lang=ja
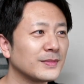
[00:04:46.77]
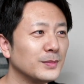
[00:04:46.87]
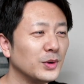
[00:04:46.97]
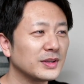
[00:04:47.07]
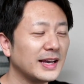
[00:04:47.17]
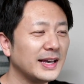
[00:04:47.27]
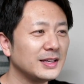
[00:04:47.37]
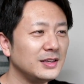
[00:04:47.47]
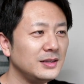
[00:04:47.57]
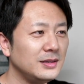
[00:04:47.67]
もう一回
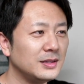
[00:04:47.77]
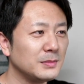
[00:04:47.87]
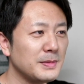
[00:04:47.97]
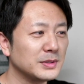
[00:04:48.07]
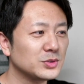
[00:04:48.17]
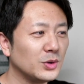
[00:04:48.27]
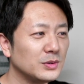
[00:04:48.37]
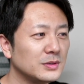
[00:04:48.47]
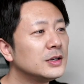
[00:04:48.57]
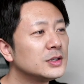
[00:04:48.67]
言ってみましょ
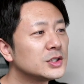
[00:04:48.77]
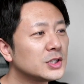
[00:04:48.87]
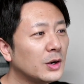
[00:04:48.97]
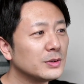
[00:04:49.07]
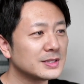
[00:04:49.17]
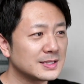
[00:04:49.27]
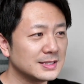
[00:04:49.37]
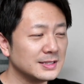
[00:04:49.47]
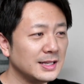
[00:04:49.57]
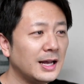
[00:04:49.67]
う瘦死
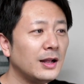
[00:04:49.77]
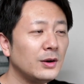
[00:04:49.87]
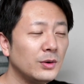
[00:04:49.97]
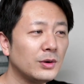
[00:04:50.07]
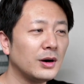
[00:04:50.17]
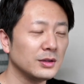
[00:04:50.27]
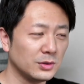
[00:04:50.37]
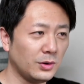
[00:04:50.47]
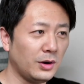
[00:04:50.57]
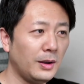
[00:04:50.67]
的骆
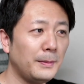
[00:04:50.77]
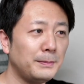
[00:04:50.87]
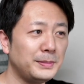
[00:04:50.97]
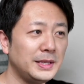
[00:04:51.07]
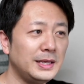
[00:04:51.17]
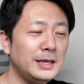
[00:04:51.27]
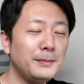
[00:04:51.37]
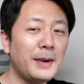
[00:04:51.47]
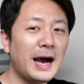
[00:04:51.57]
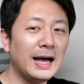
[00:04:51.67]
驼比
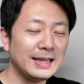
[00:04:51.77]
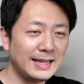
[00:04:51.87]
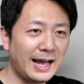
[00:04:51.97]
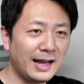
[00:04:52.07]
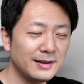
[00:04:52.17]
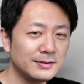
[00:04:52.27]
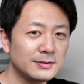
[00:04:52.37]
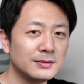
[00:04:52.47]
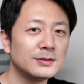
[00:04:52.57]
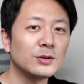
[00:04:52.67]
马大
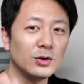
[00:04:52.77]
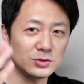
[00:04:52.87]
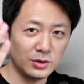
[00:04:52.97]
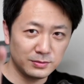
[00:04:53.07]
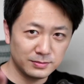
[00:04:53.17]
どうぞ